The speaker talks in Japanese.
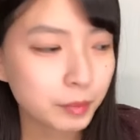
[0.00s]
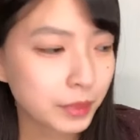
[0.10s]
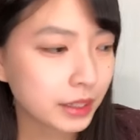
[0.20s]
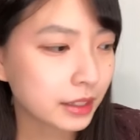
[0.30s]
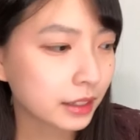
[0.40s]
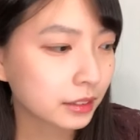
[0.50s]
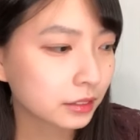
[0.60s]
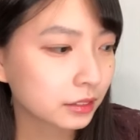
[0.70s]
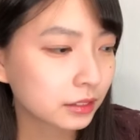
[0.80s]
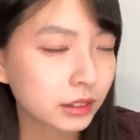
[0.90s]
皆さん
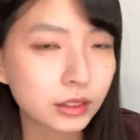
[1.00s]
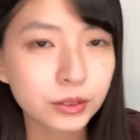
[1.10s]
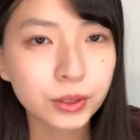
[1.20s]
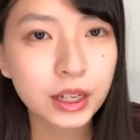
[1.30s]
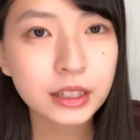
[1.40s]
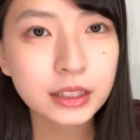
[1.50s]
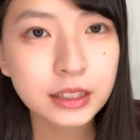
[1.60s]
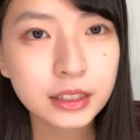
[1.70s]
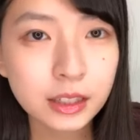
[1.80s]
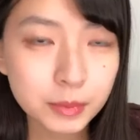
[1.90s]
ご覧
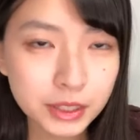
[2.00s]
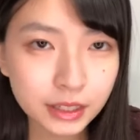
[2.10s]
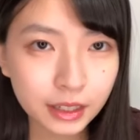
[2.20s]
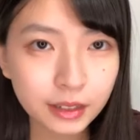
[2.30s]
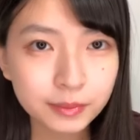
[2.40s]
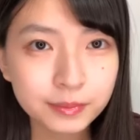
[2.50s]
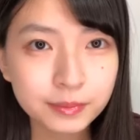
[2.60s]
になりましたか